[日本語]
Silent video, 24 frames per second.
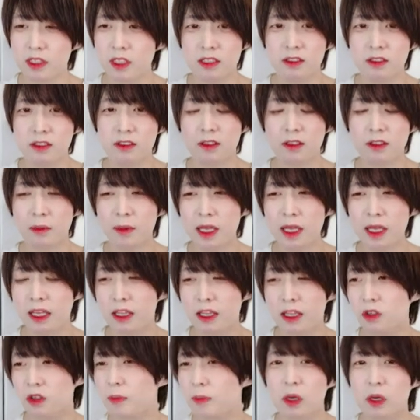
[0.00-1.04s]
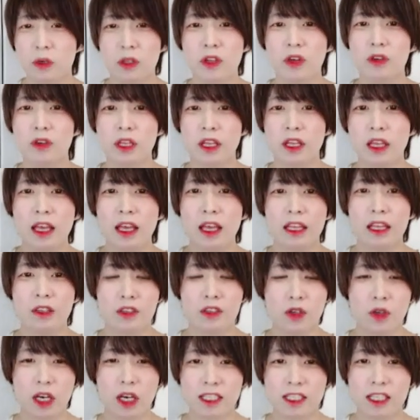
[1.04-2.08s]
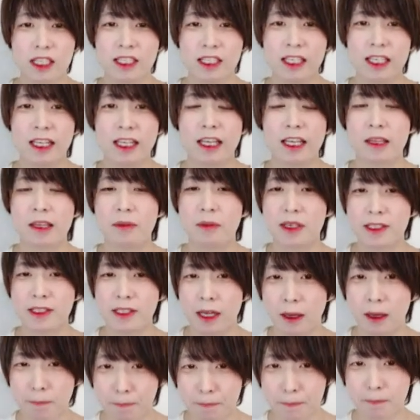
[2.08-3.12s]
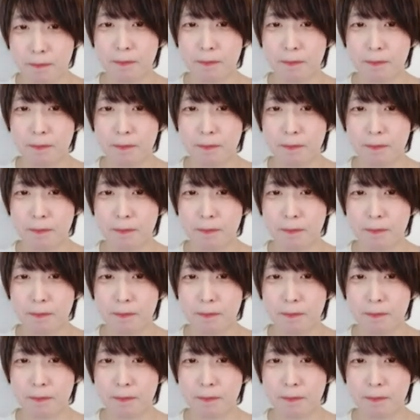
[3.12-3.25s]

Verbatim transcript: そのため、えっと、まあ、このように、えっと、紹介させていただきました。